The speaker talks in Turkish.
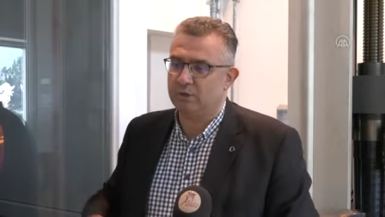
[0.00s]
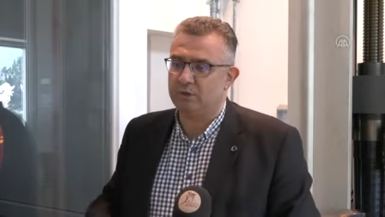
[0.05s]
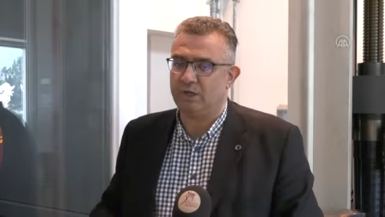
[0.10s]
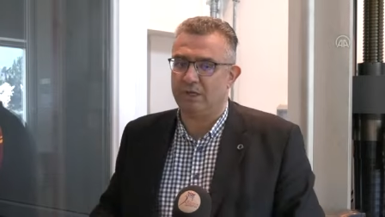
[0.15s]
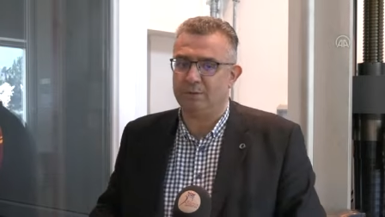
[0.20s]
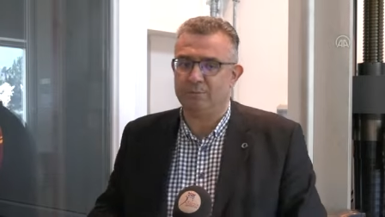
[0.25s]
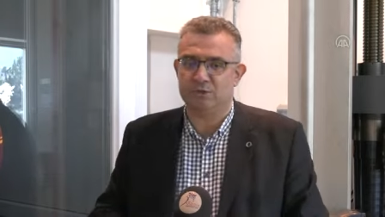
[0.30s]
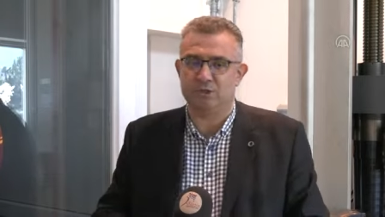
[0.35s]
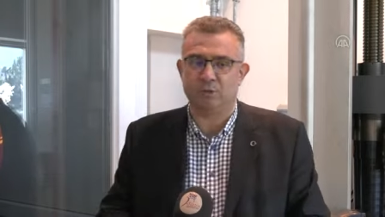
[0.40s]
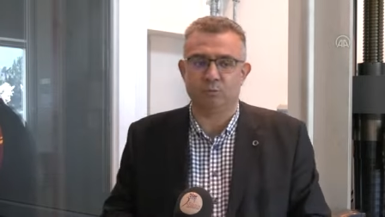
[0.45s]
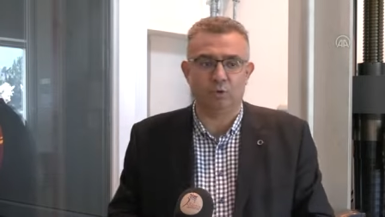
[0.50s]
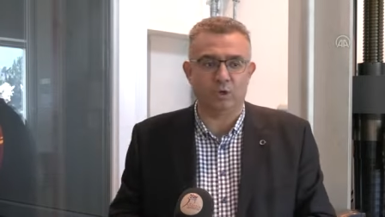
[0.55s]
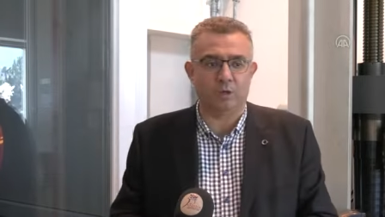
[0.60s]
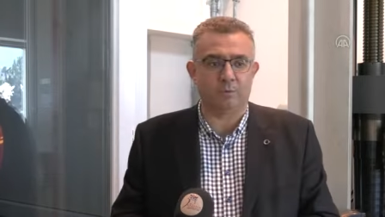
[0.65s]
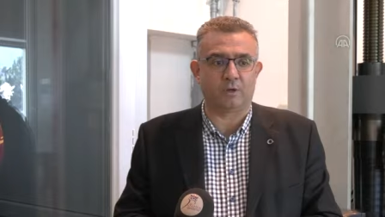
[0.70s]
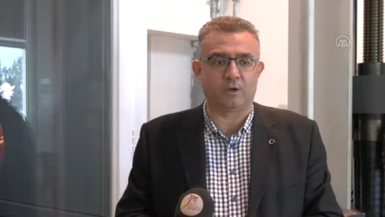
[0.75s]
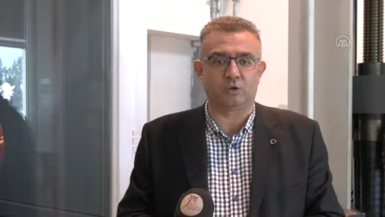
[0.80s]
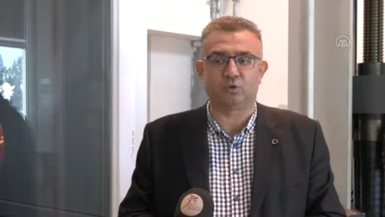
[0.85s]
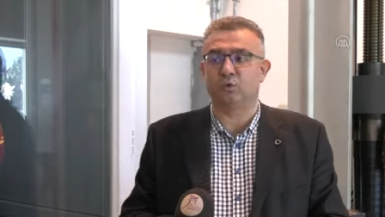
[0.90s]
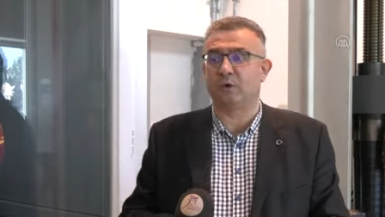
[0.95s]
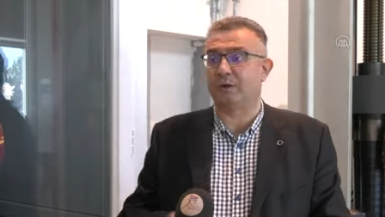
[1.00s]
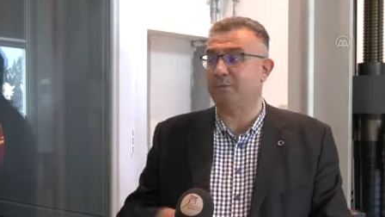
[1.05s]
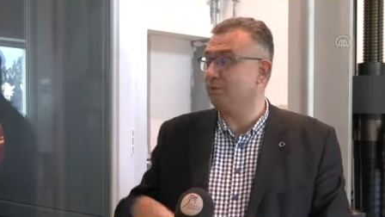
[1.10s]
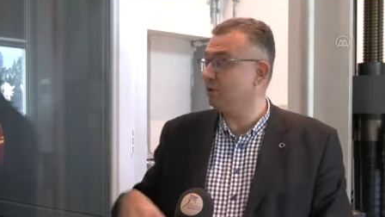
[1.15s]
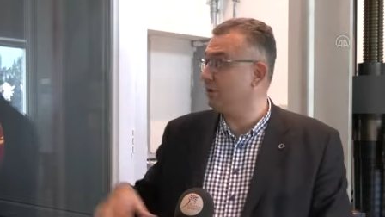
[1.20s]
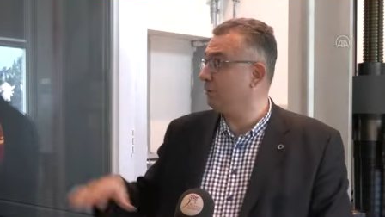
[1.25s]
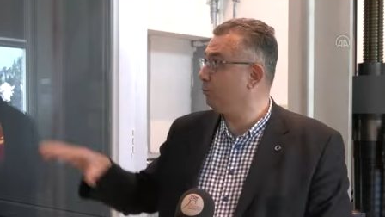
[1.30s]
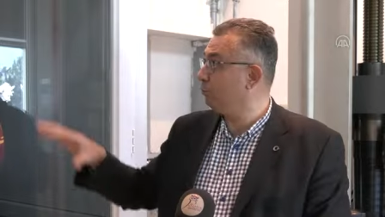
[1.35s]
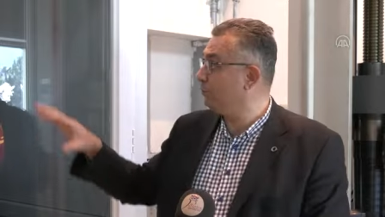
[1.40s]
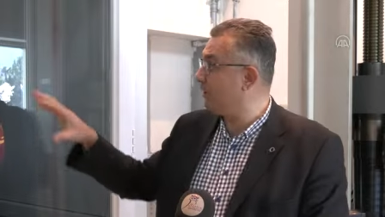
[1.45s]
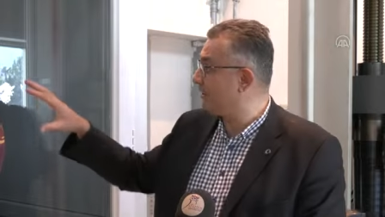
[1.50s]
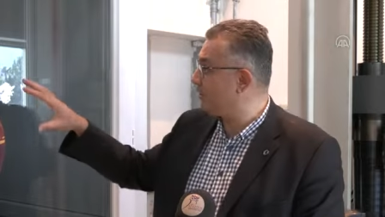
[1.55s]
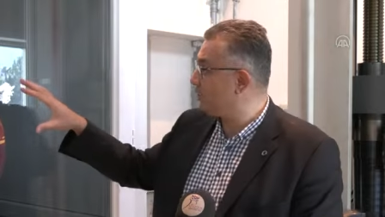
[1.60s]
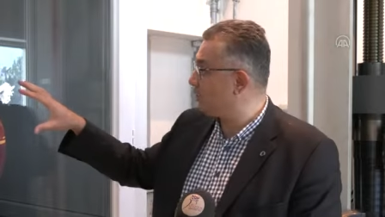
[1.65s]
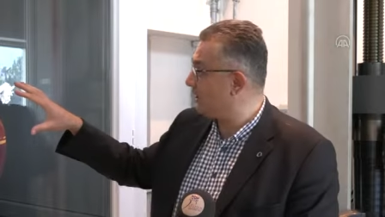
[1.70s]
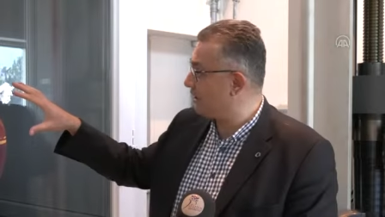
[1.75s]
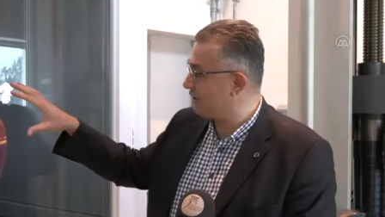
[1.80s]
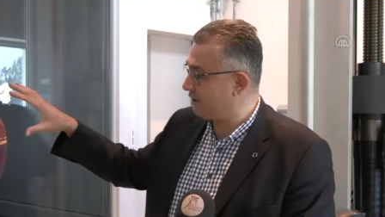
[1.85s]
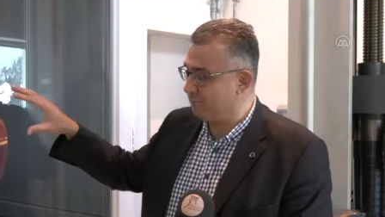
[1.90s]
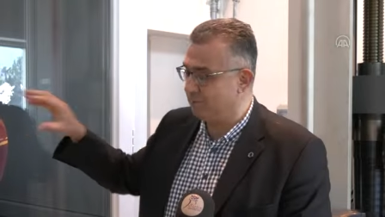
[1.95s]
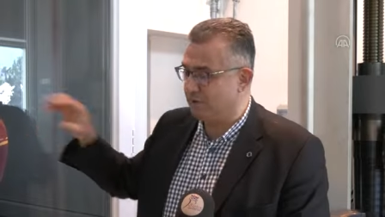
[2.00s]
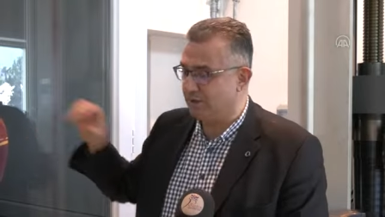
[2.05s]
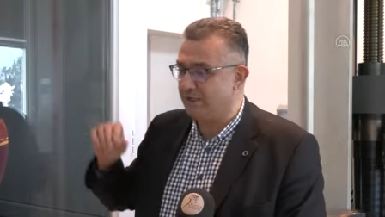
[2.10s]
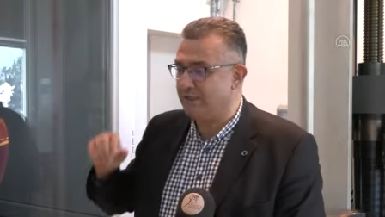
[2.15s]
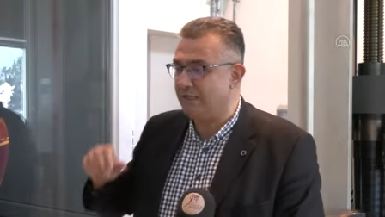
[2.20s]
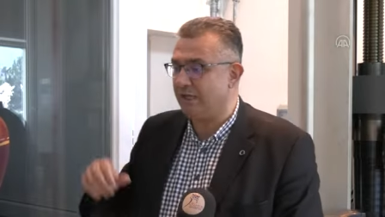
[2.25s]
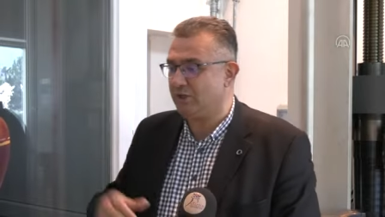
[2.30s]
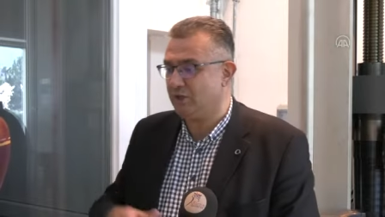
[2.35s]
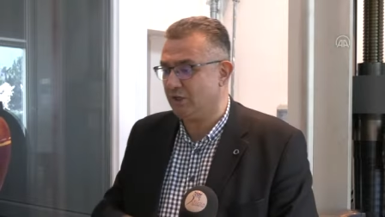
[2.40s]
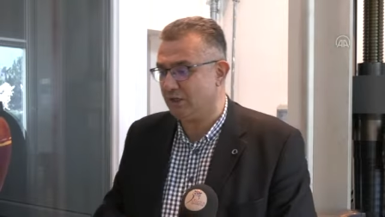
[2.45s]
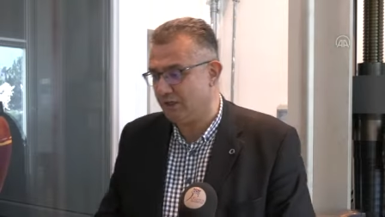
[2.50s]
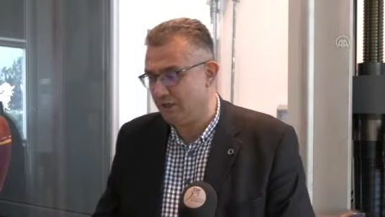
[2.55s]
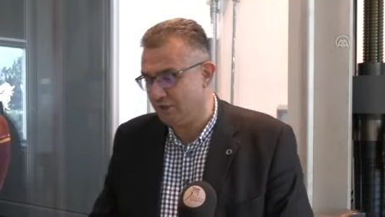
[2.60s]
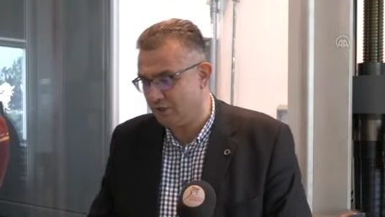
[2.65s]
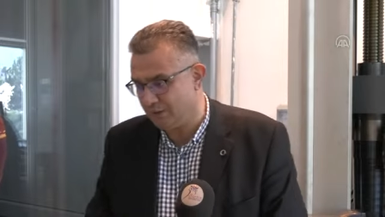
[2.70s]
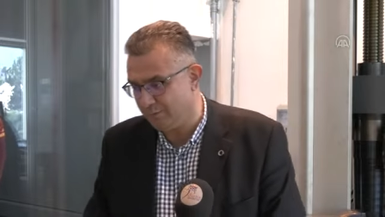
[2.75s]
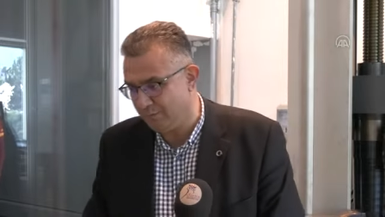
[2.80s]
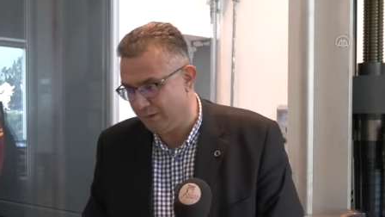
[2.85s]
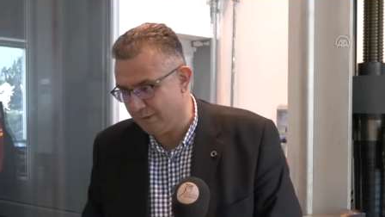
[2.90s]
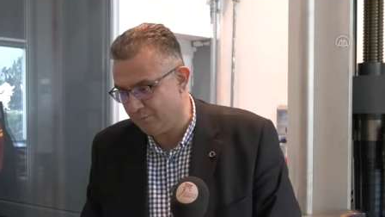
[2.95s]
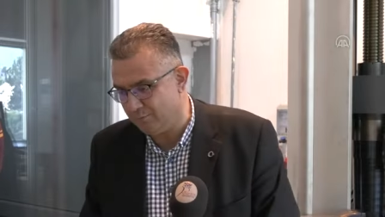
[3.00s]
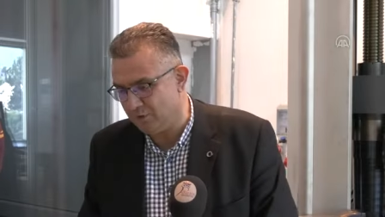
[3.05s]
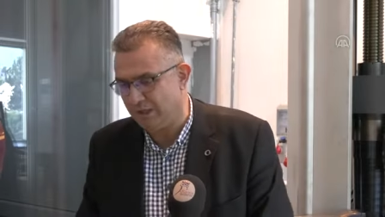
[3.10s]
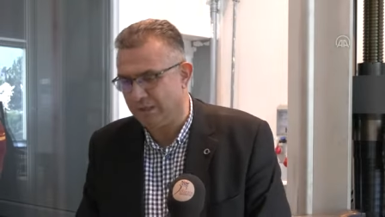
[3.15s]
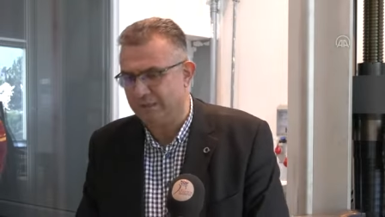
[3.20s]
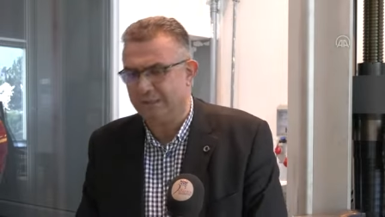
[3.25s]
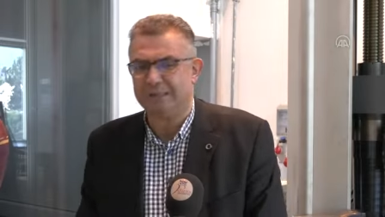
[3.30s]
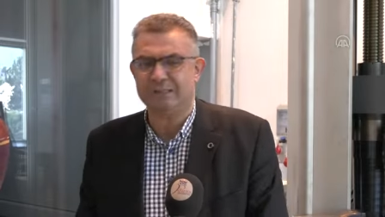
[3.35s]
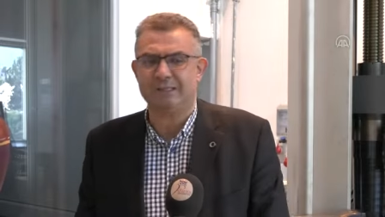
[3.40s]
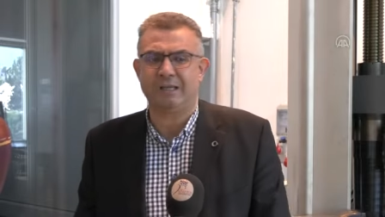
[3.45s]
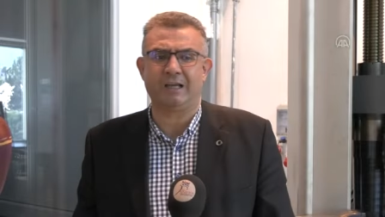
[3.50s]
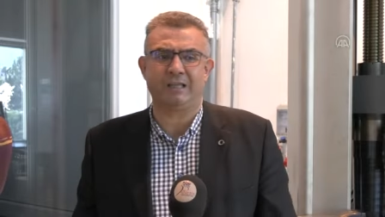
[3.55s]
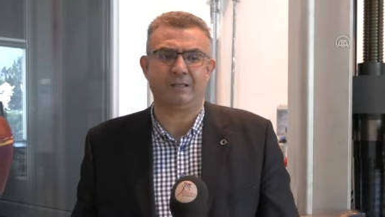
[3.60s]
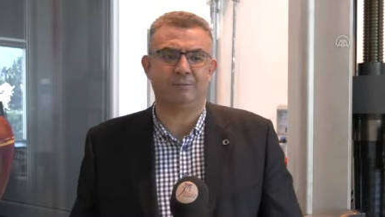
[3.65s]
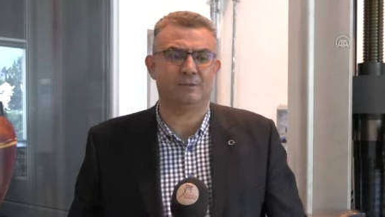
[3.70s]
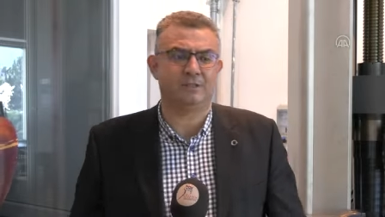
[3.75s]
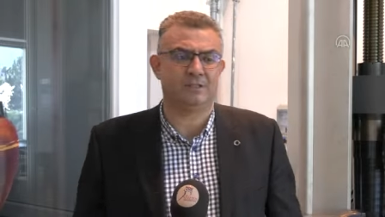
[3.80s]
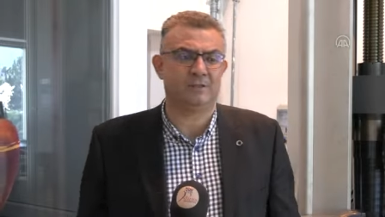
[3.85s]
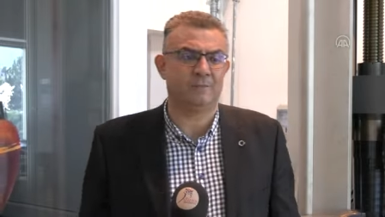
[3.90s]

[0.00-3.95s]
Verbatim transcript: şeyimizde, bu laboratuvarımızda, bu test cihazımızda gerçekleştirme imkanına sahibiz.